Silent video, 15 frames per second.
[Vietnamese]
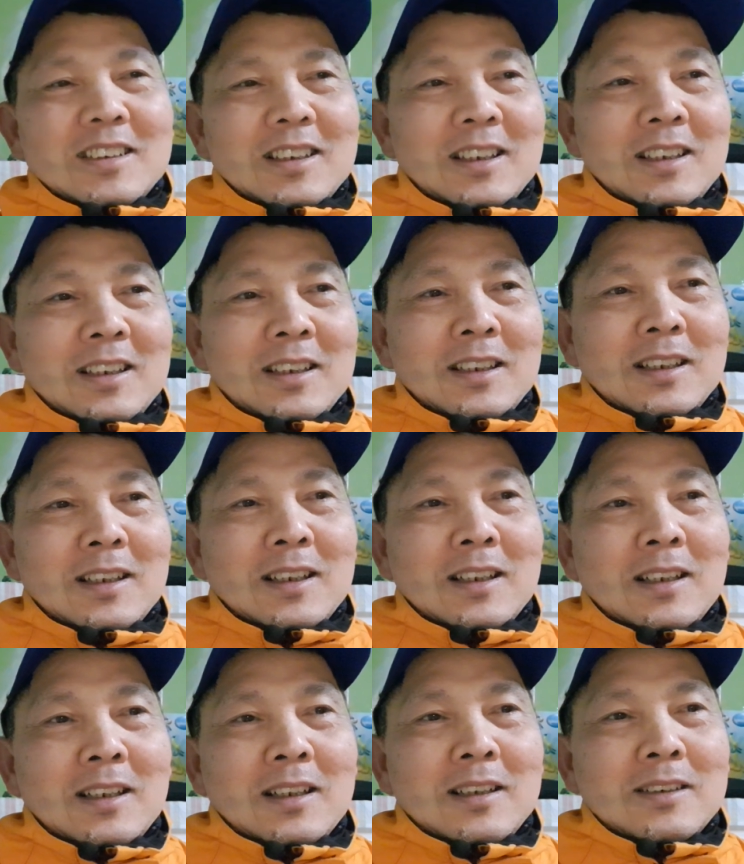thì
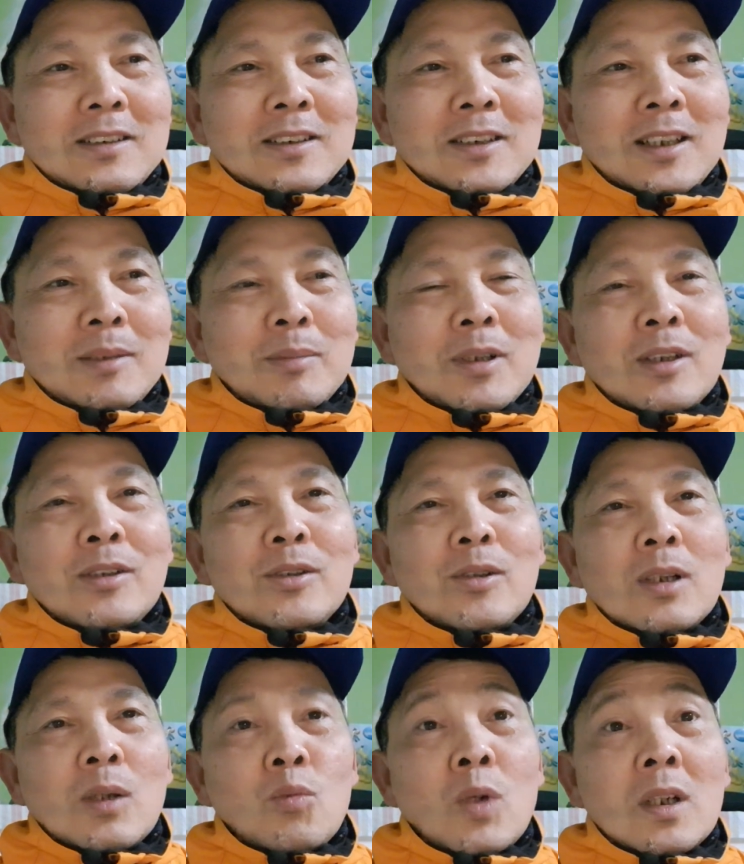à, người Việt mình nói
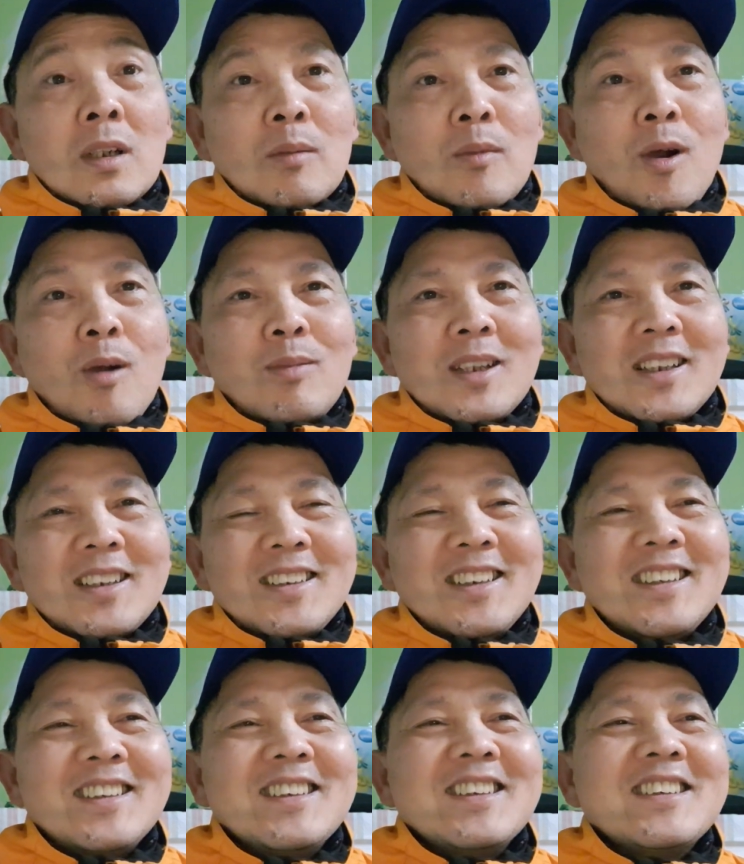vui là quân đồng 4
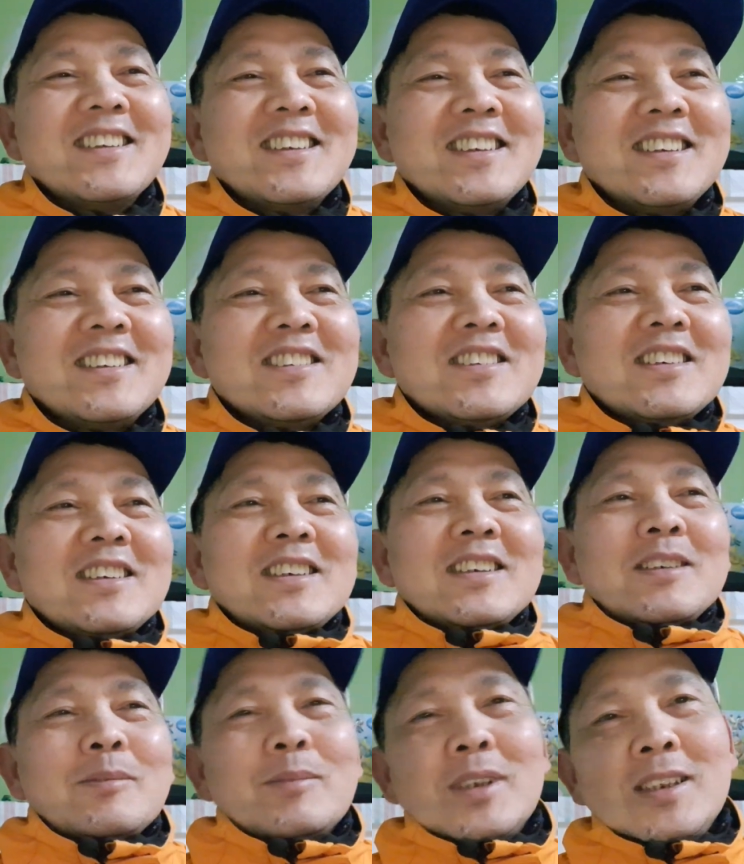
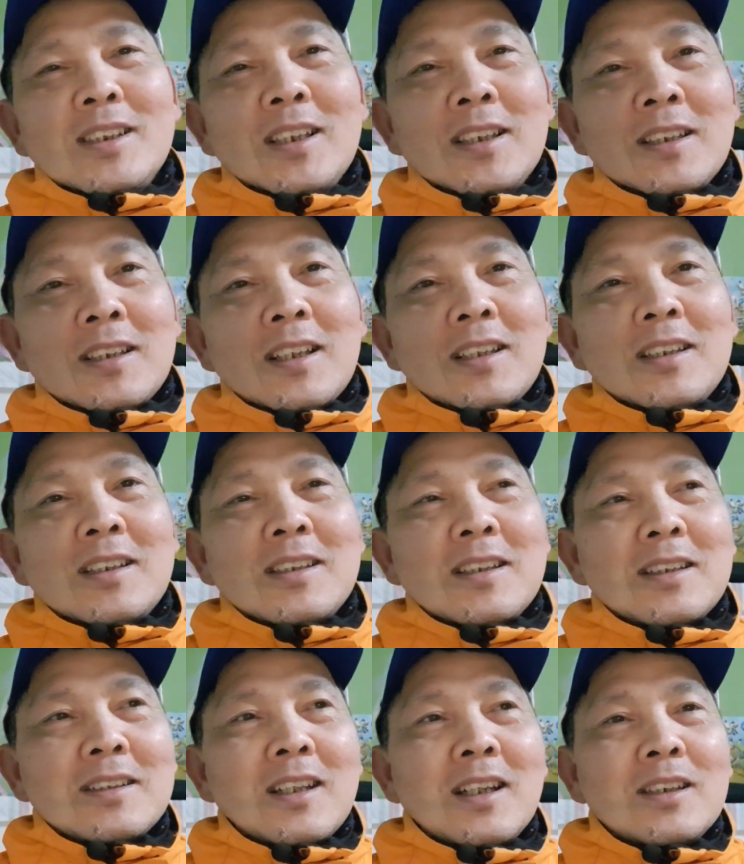bởi vì cái
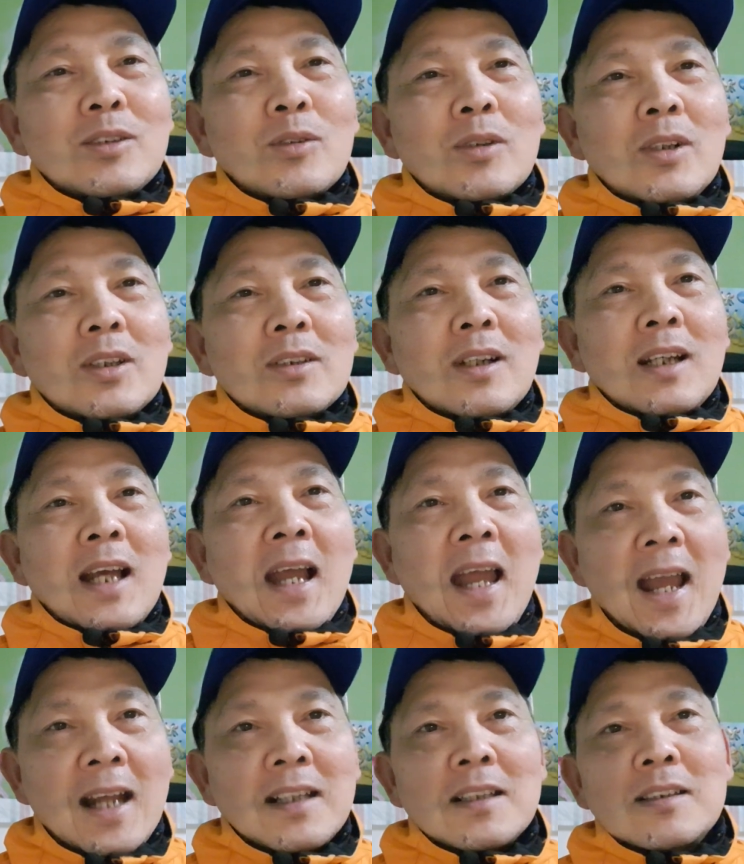tên của cái lực đó là H
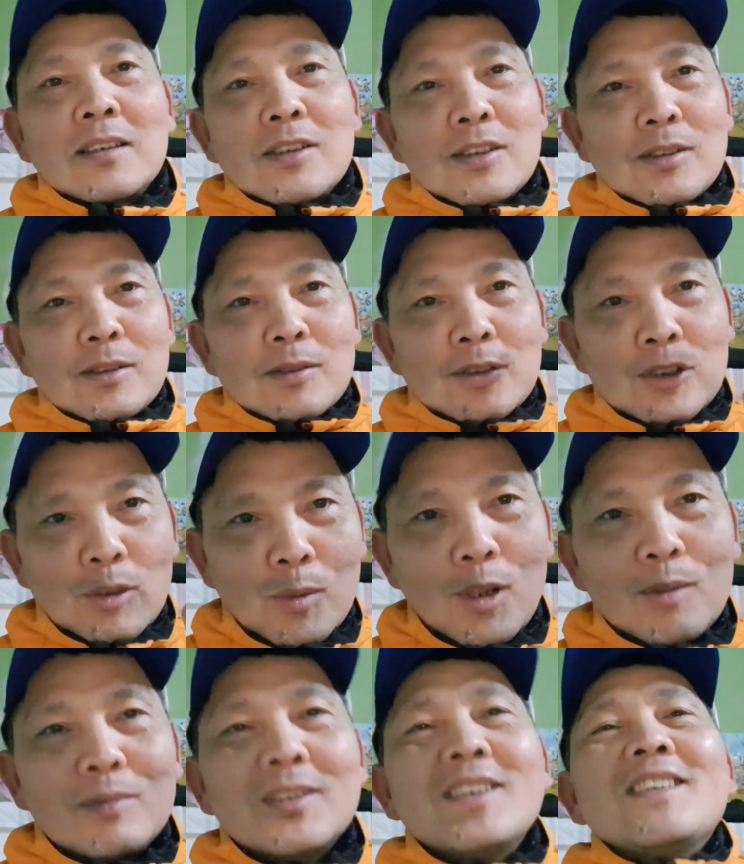số
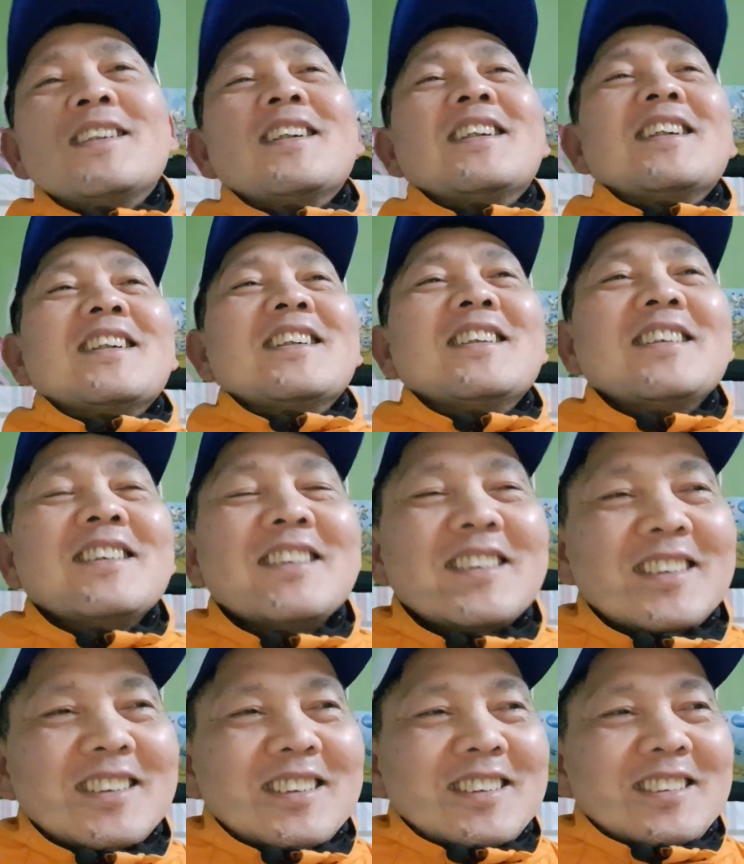4
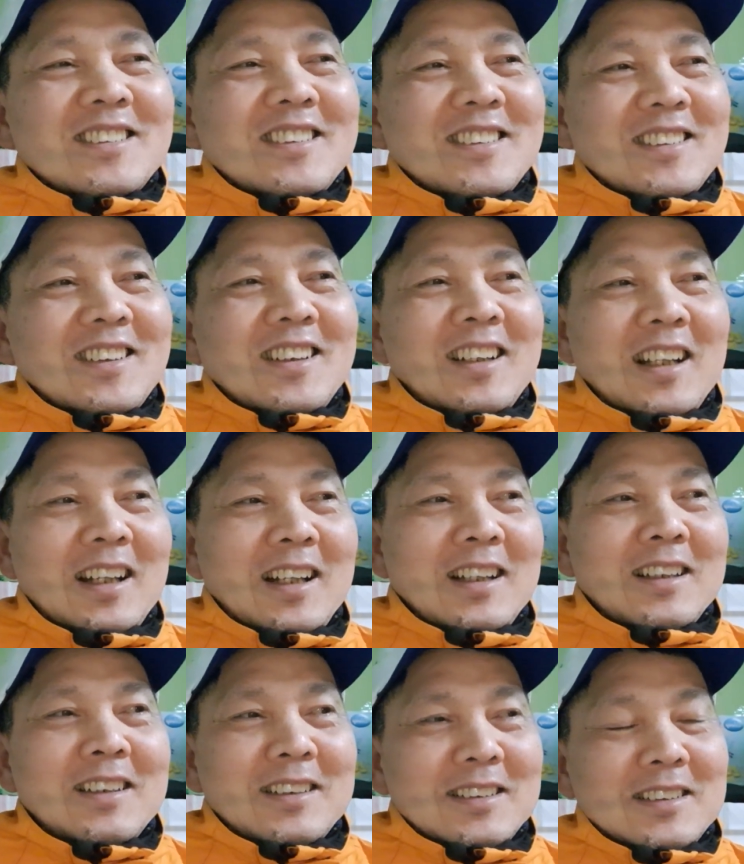nên
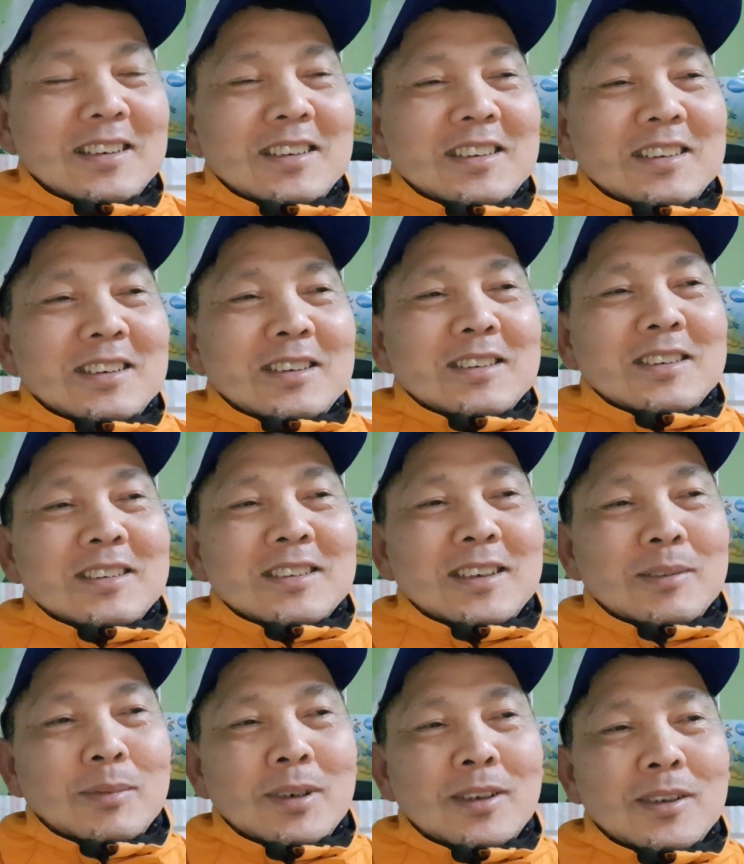là người
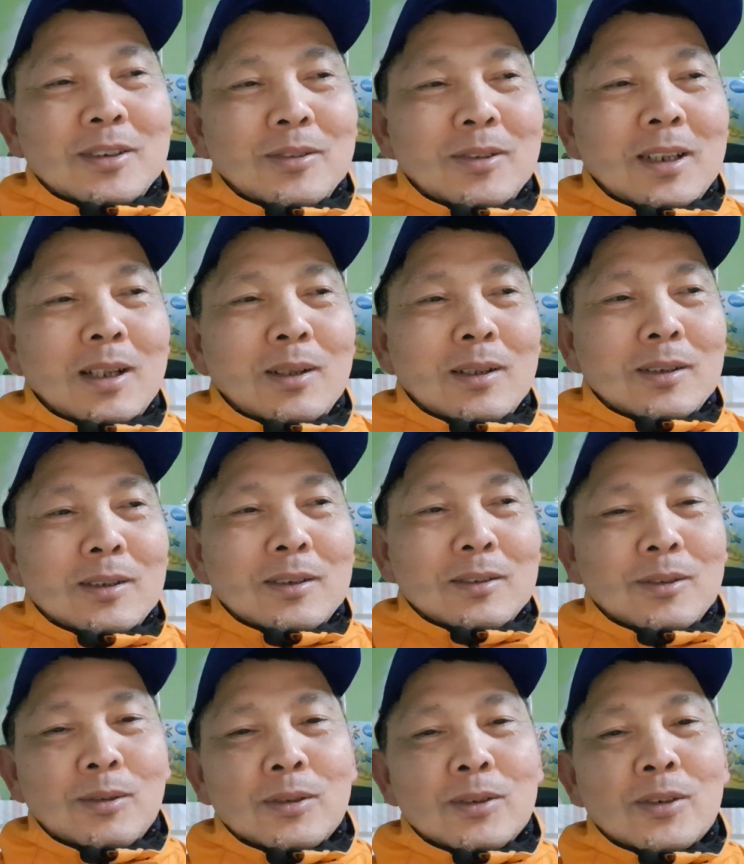Việt mình nói vui là
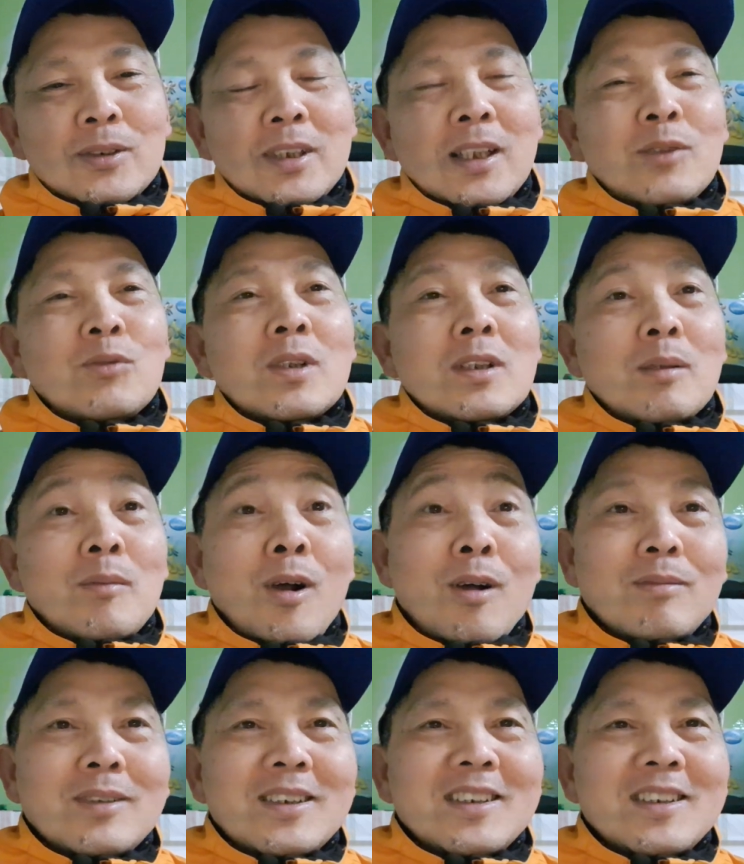tôi thuộc diện quân đoàn 4